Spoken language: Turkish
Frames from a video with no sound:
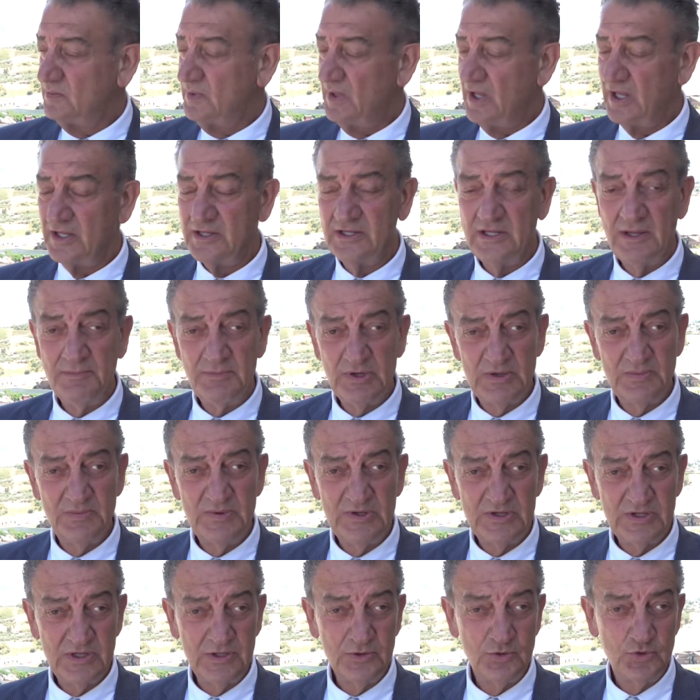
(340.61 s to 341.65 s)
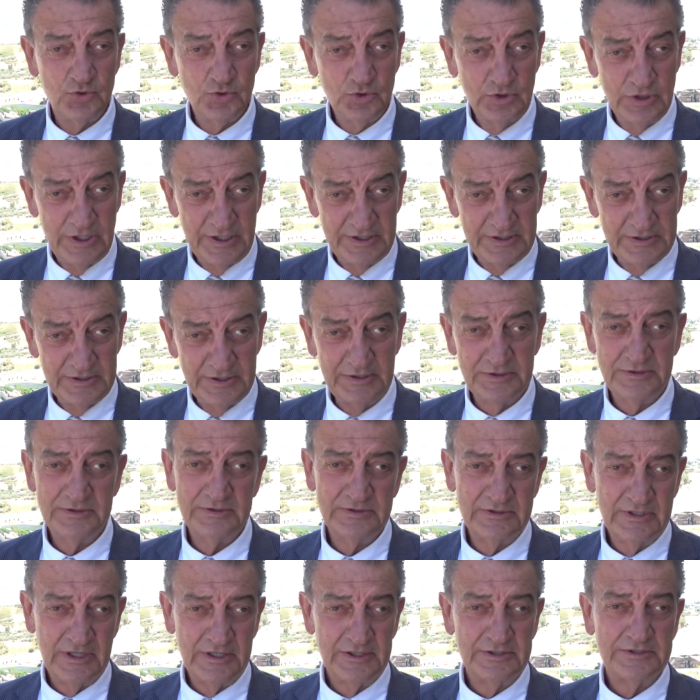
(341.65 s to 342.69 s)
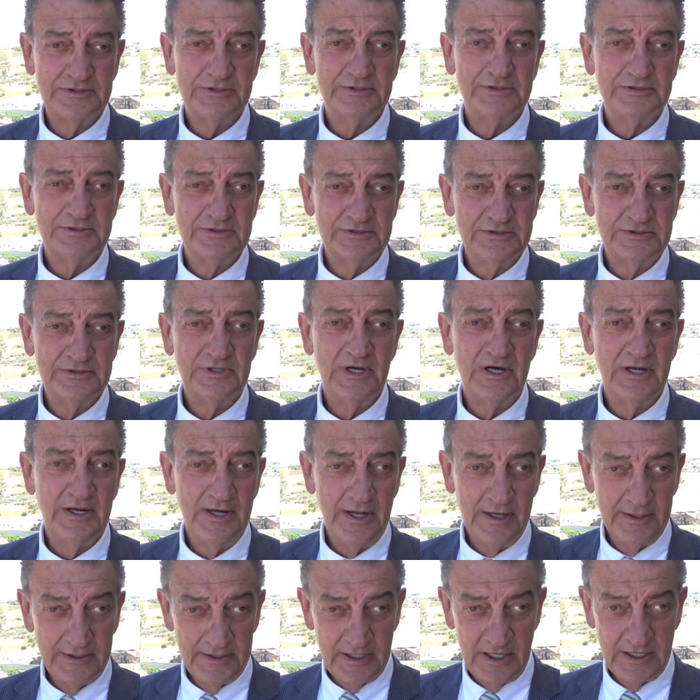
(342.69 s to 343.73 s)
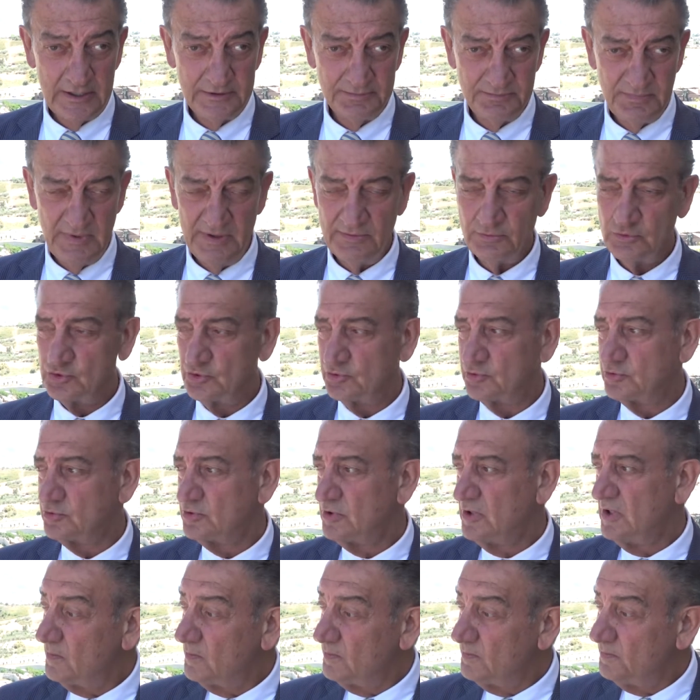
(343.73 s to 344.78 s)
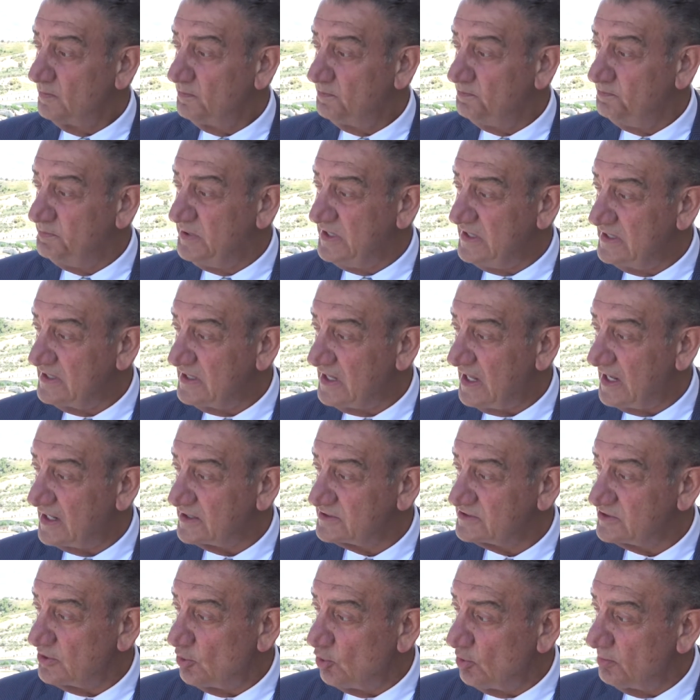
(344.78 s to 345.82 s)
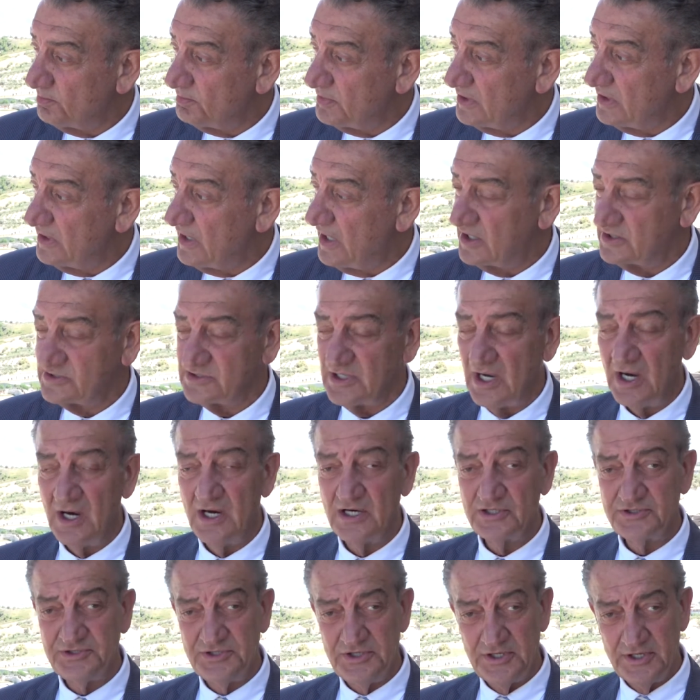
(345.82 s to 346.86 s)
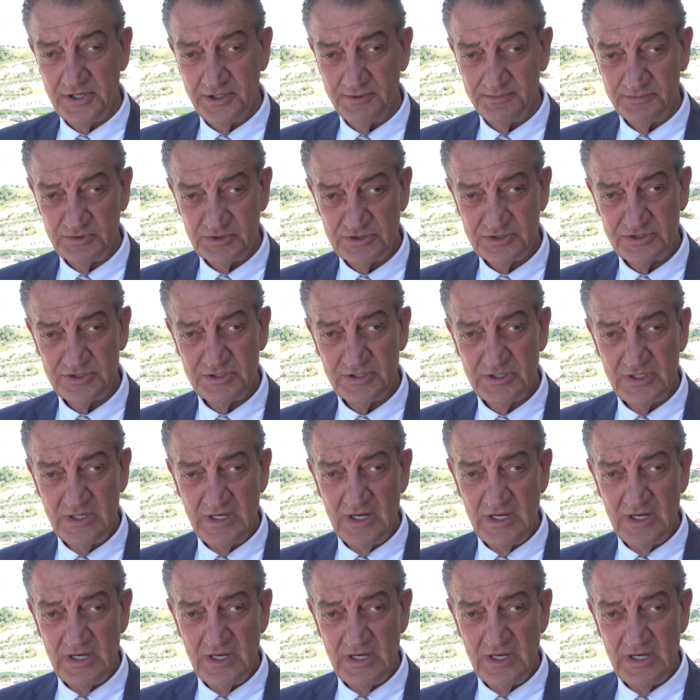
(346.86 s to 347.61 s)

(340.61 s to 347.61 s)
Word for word: Endemik bitki türlerinin tanıtıldığı alanlar mevcut. Binlerce, on binlerce ağaç dikilmiş.